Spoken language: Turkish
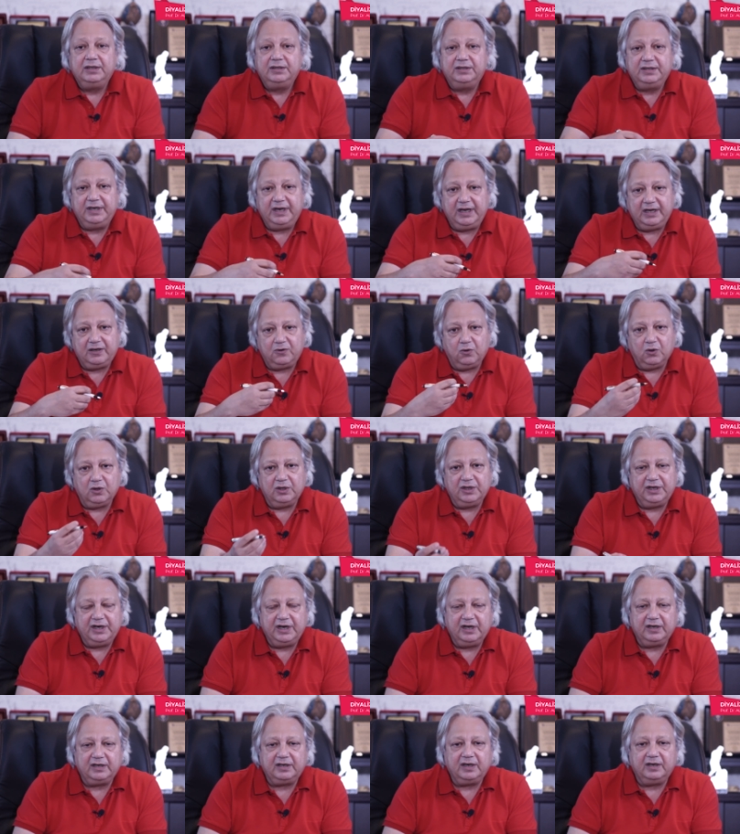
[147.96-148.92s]
direkt
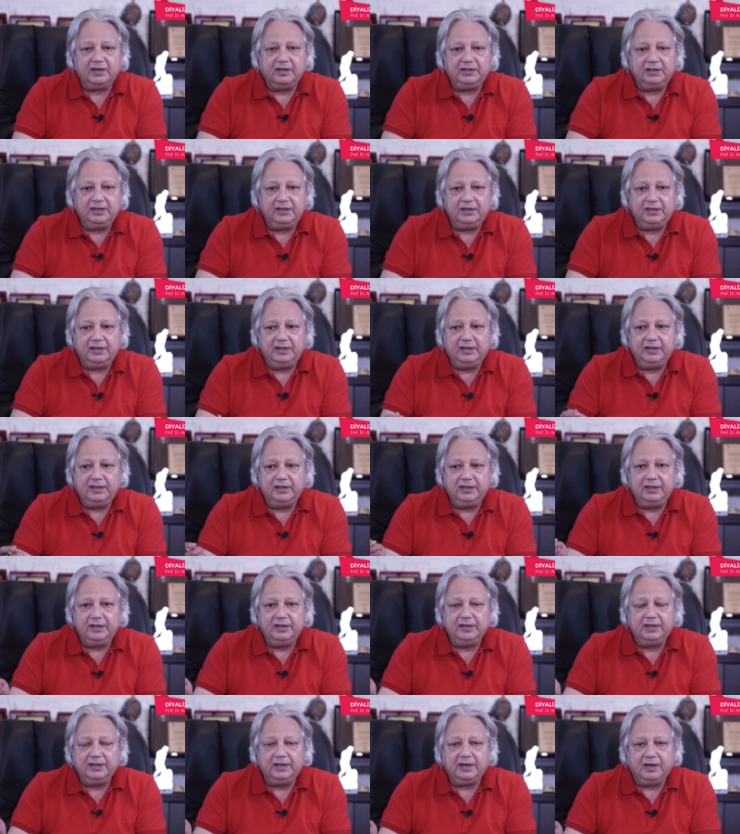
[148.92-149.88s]
olarak
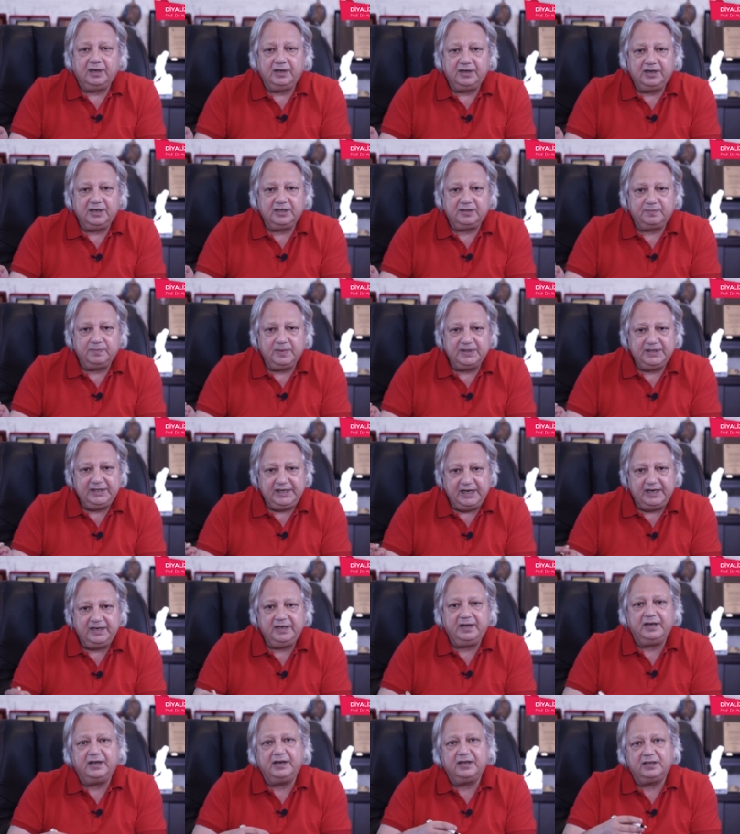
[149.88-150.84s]
e, arıtma
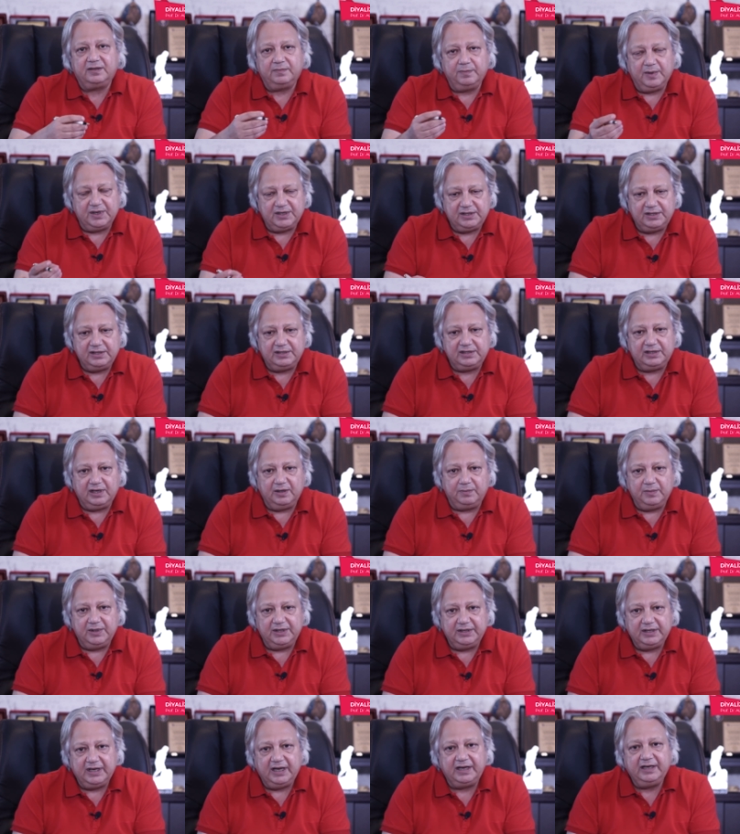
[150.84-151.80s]
yeni arıtma
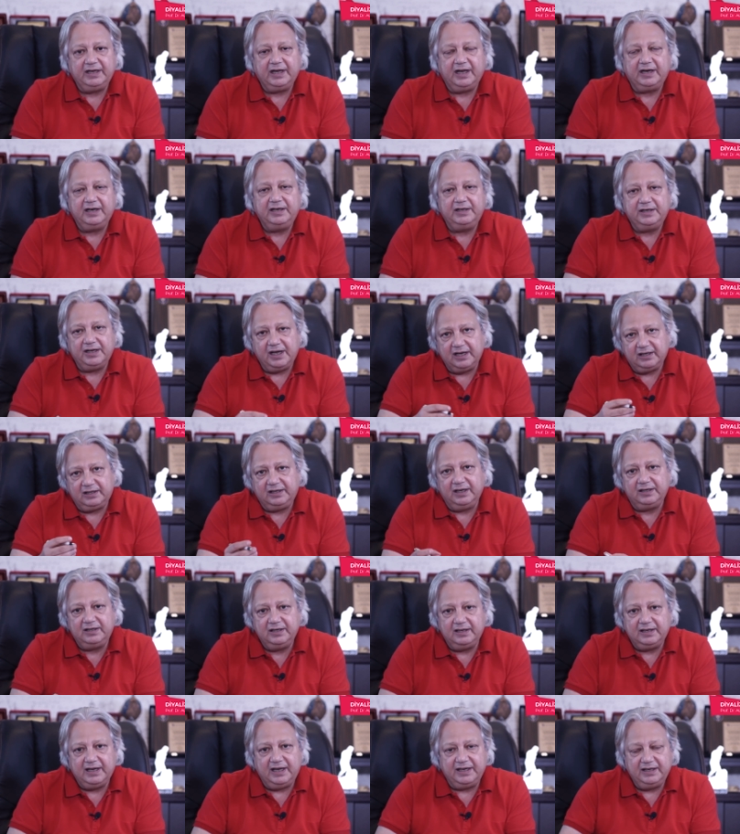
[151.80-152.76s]
sisteminden yani
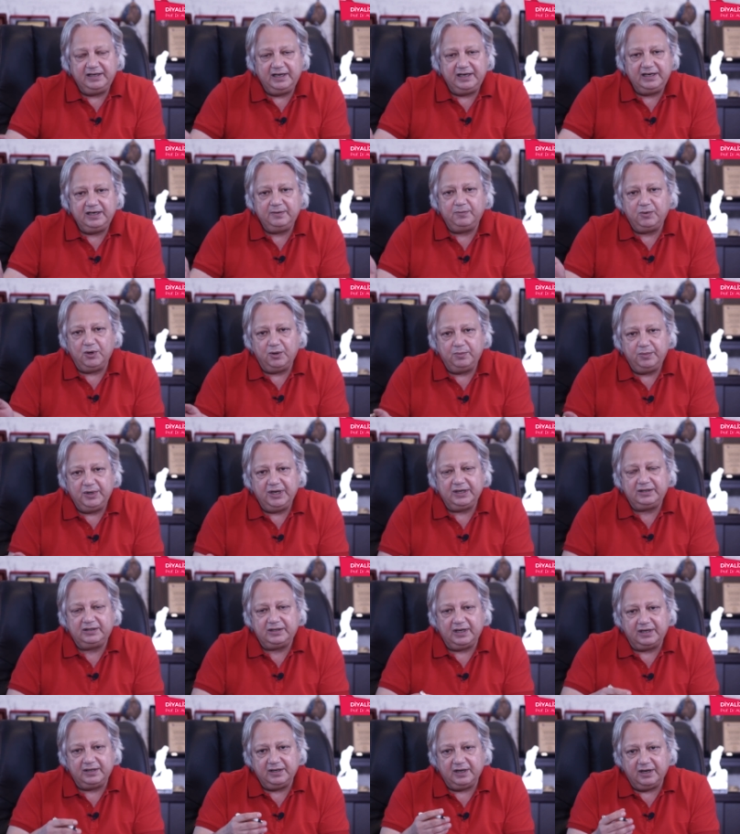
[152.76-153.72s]
nakledilen yeni
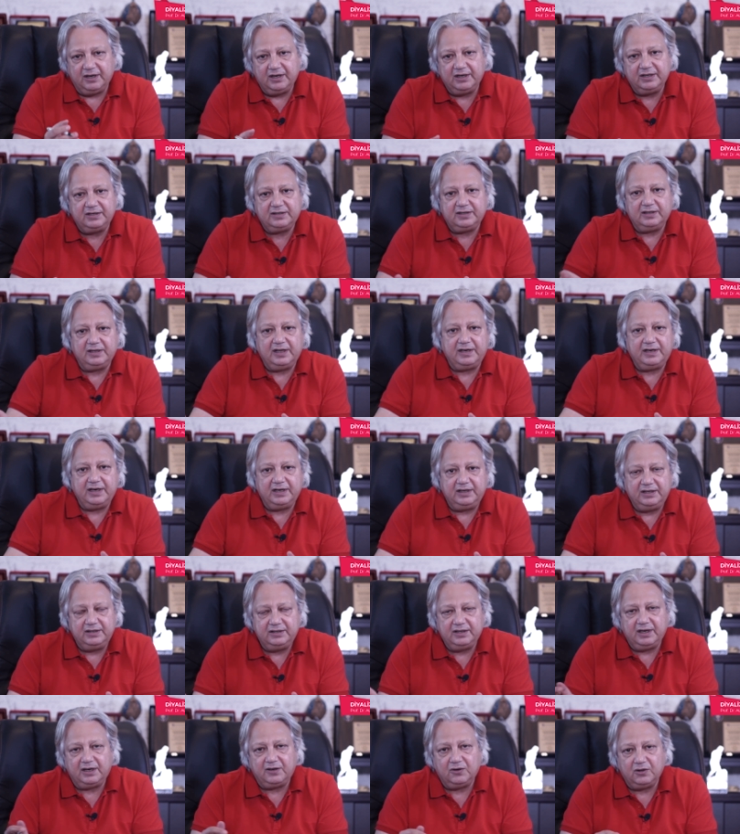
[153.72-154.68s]
böbrekten arıtılarak
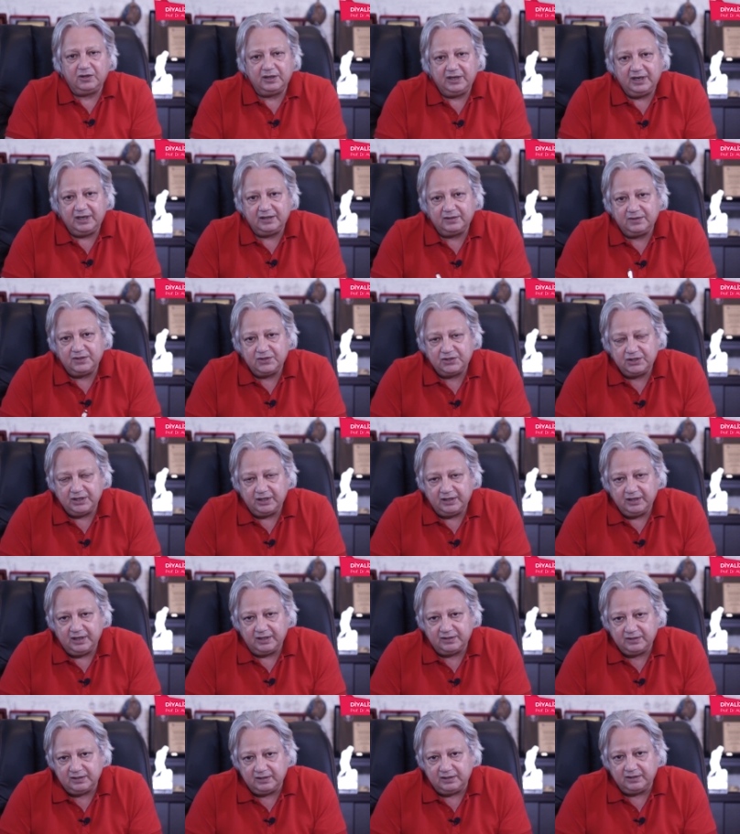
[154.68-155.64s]
idrar olarak dışarı
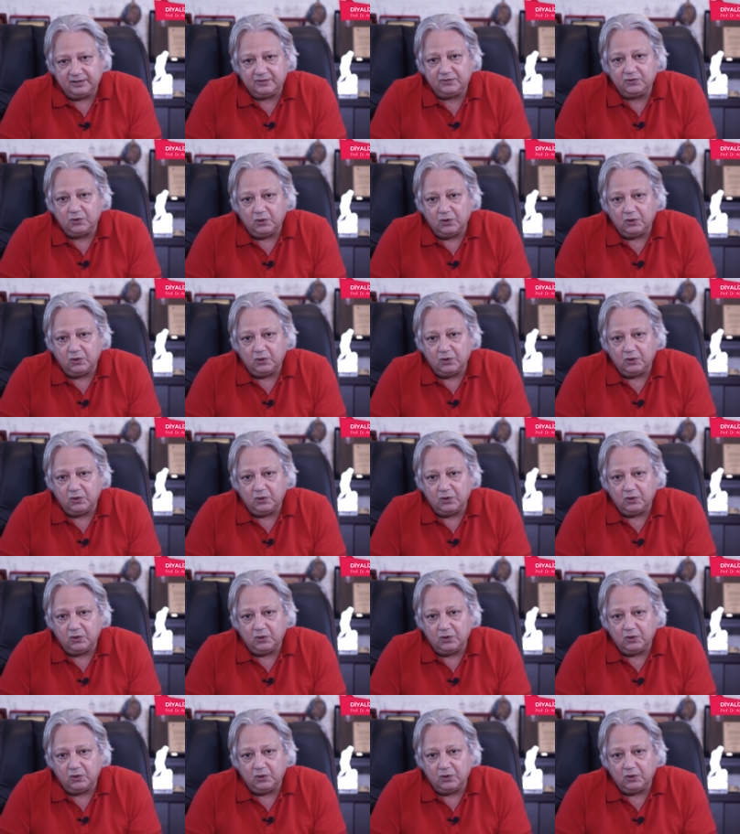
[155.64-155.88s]
atılır.